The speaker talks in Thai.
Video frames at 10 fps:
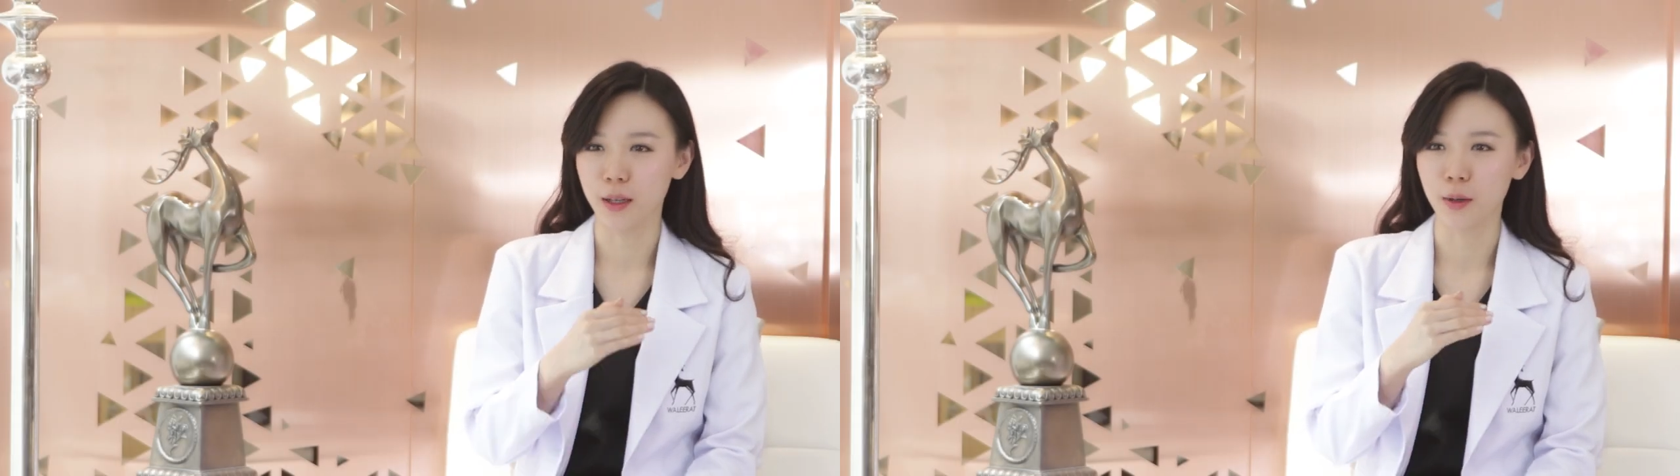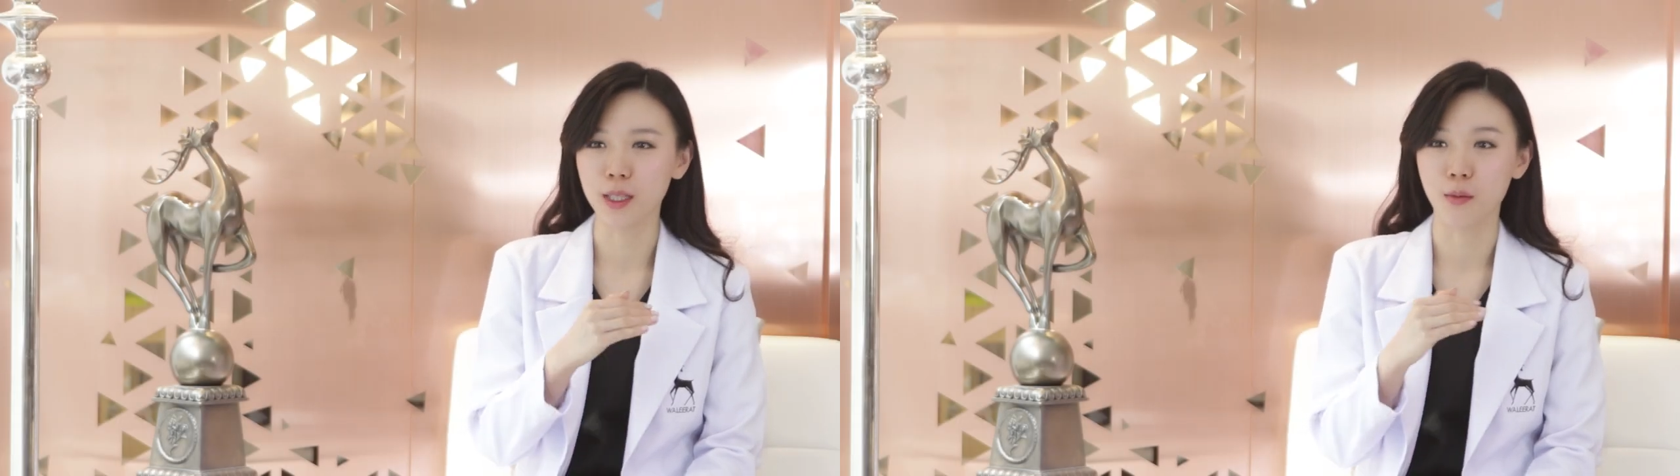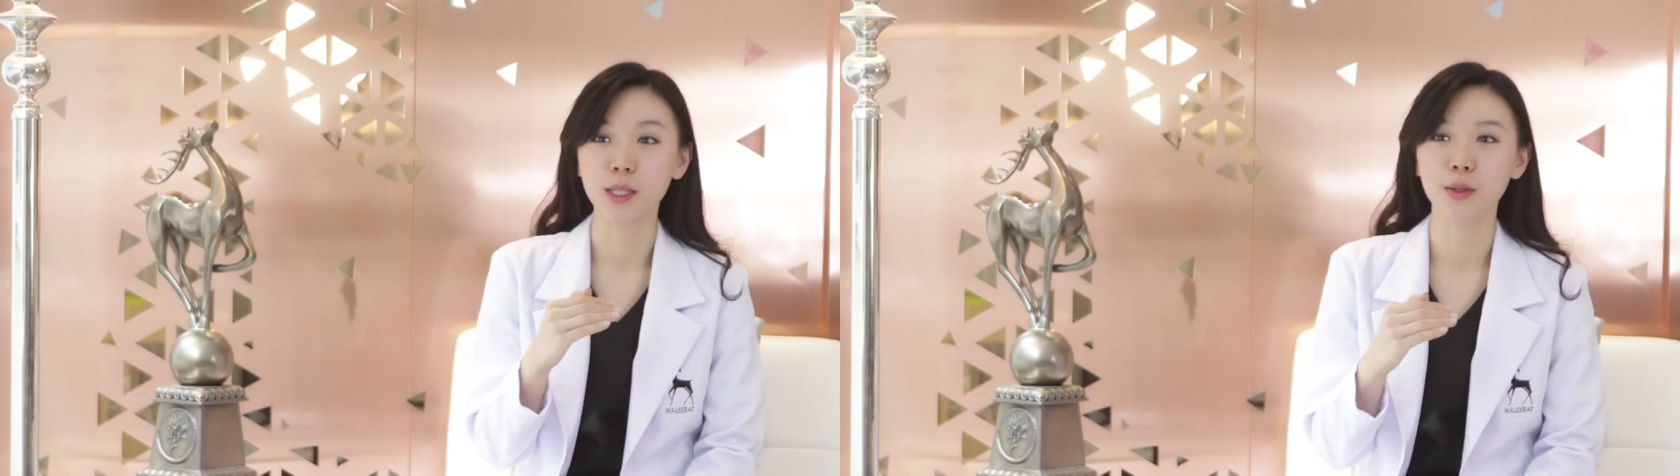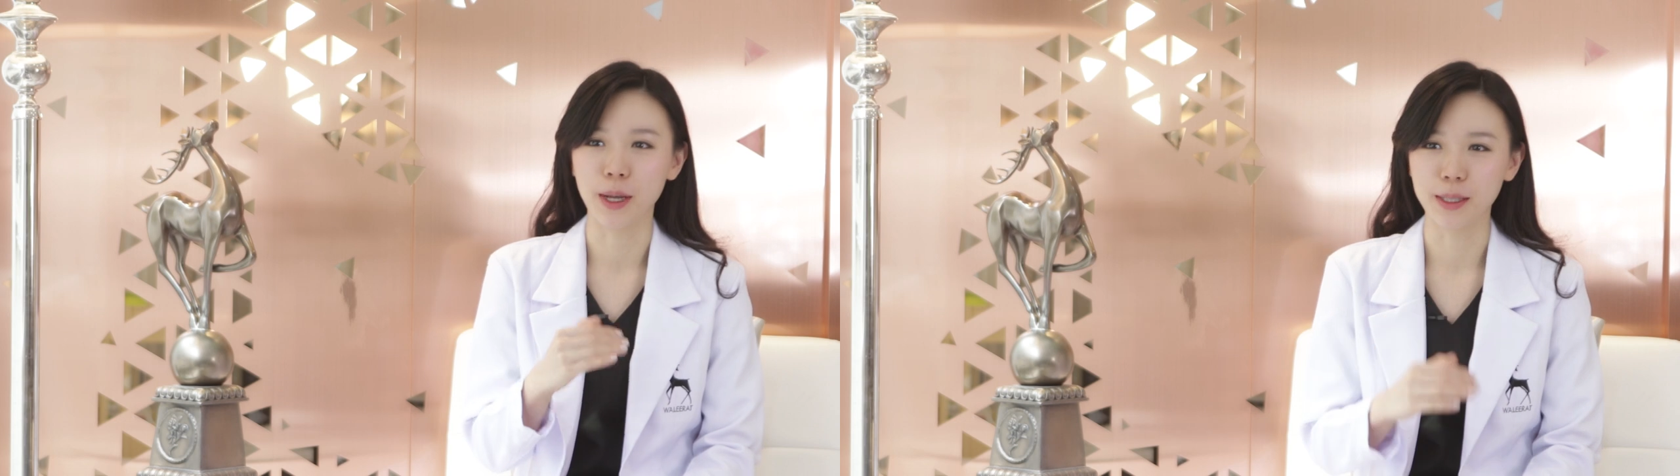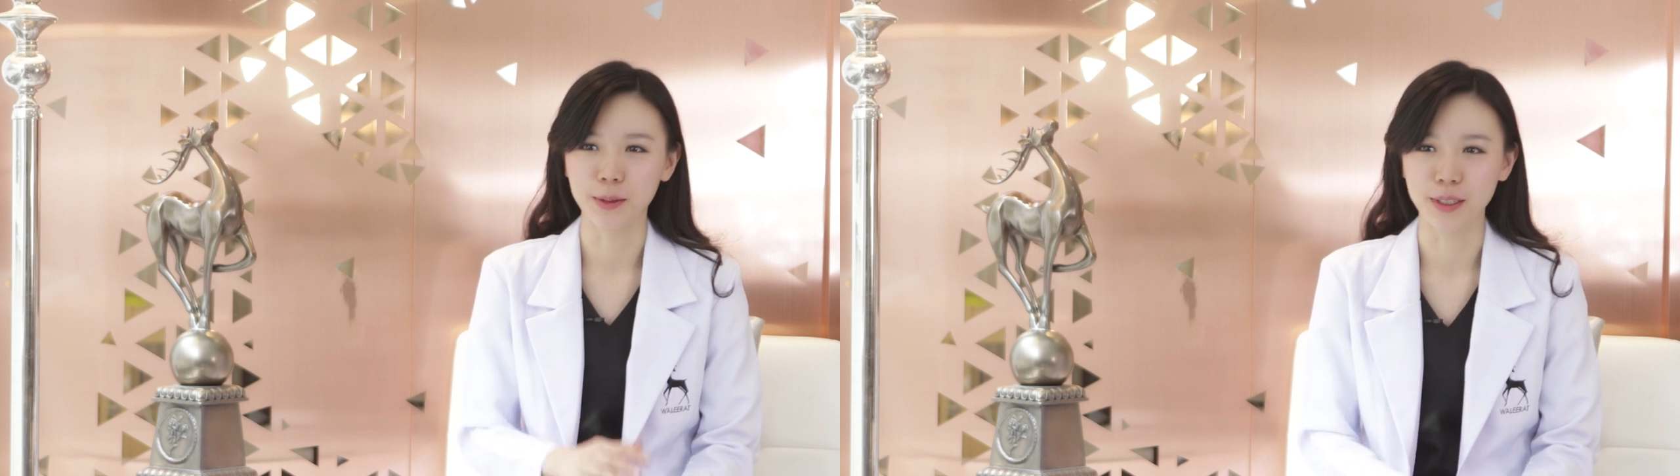รู้สึกว่าสว
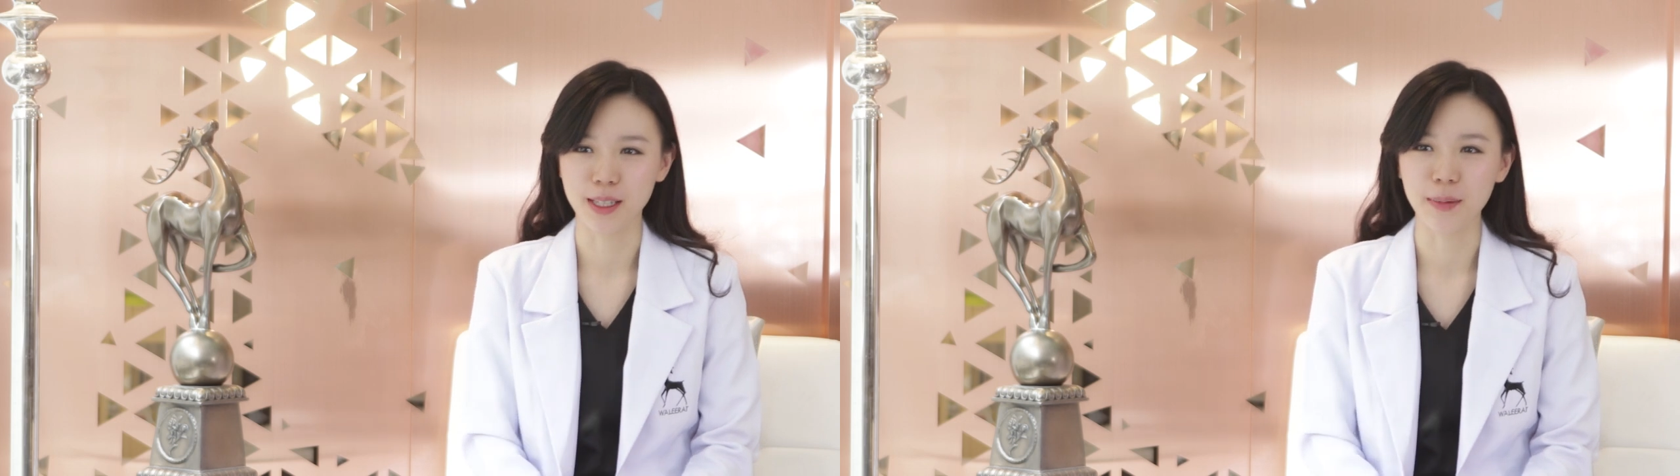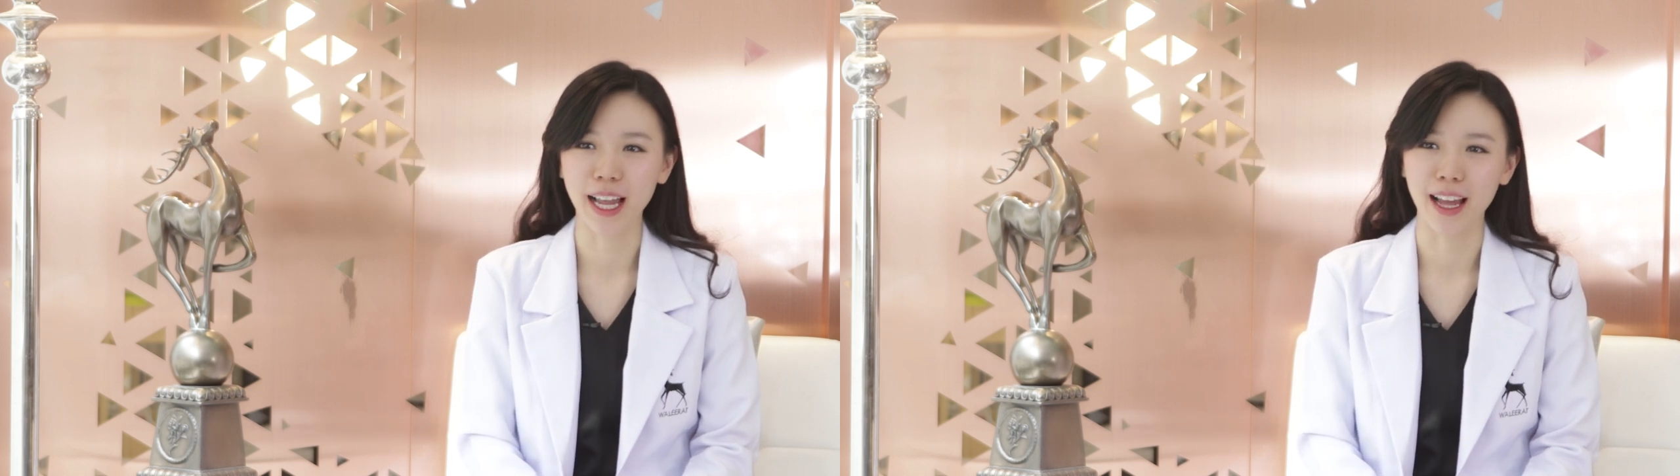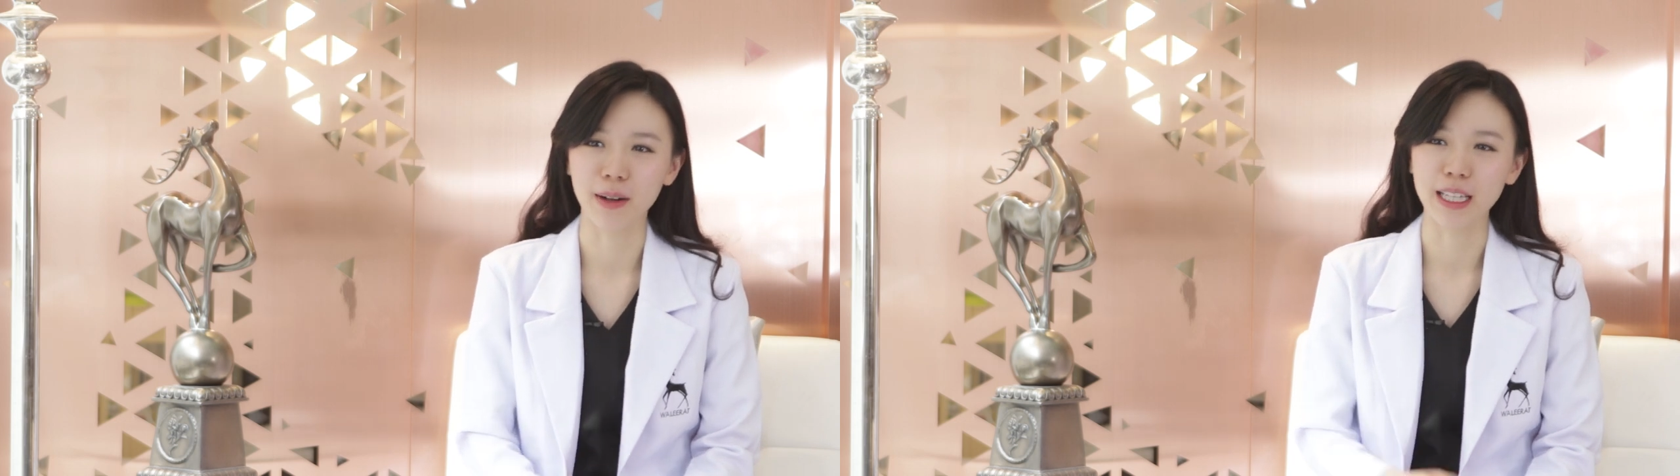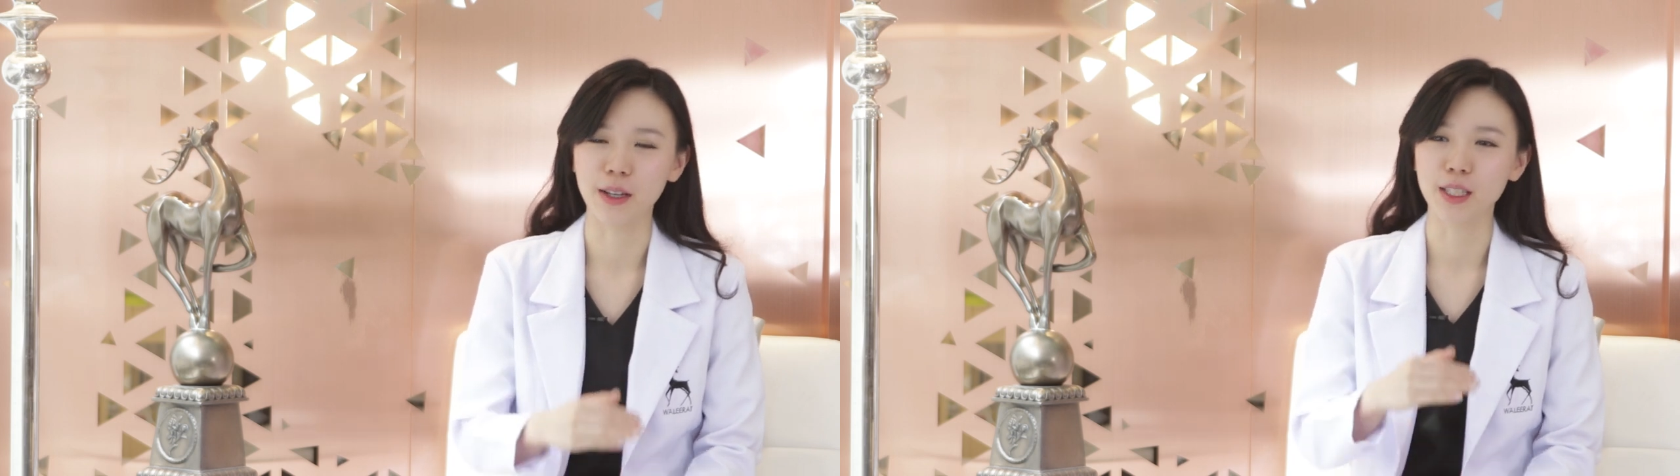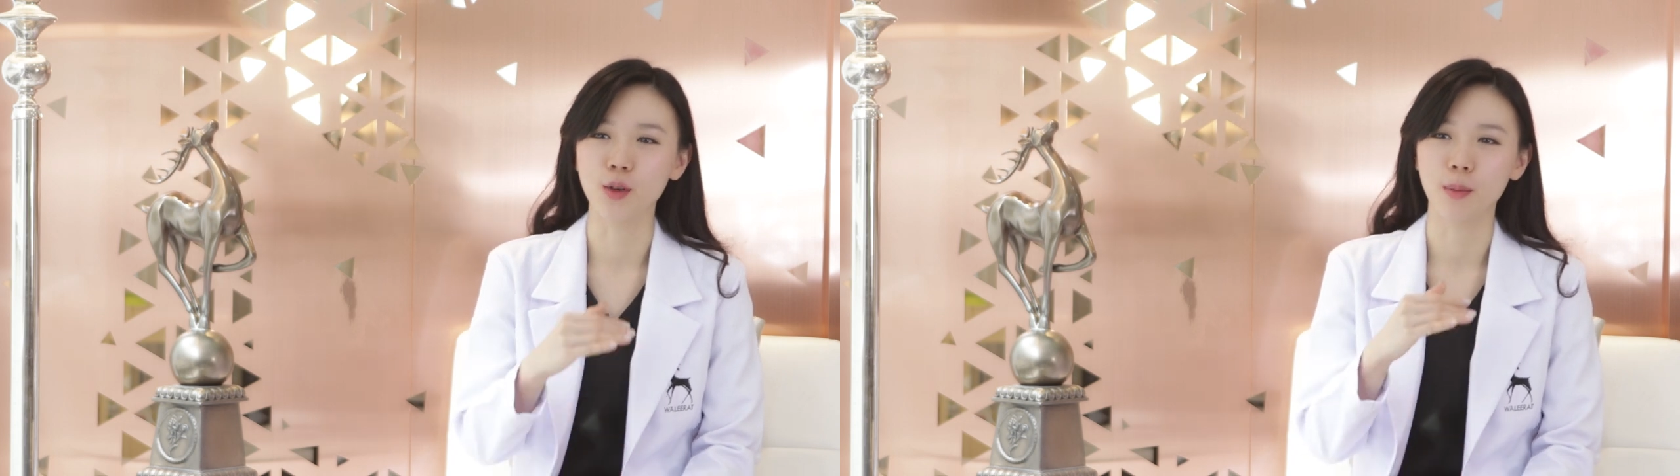ยสุดใช่ไหมคะบางที
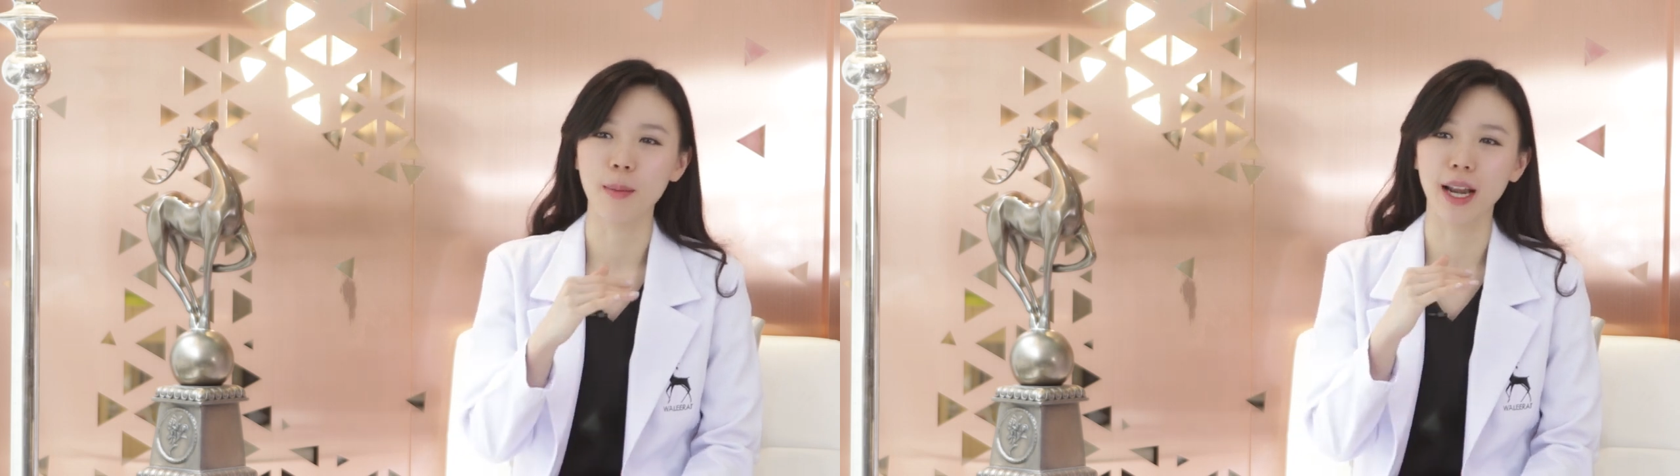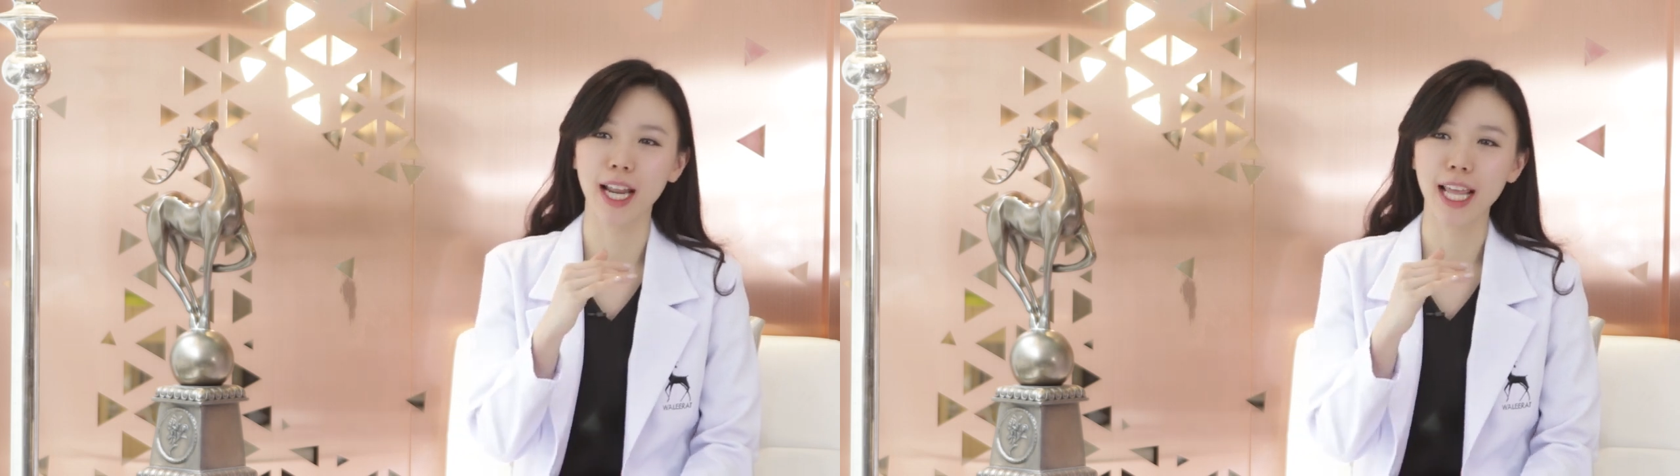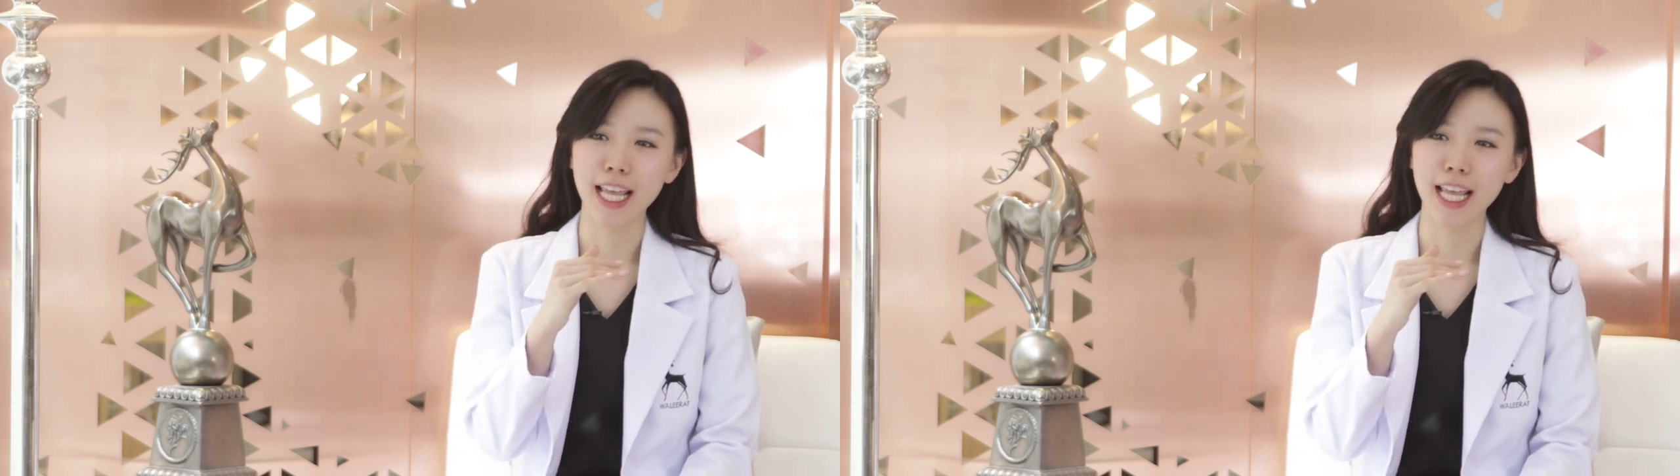ก็จะอยู่ประมาณ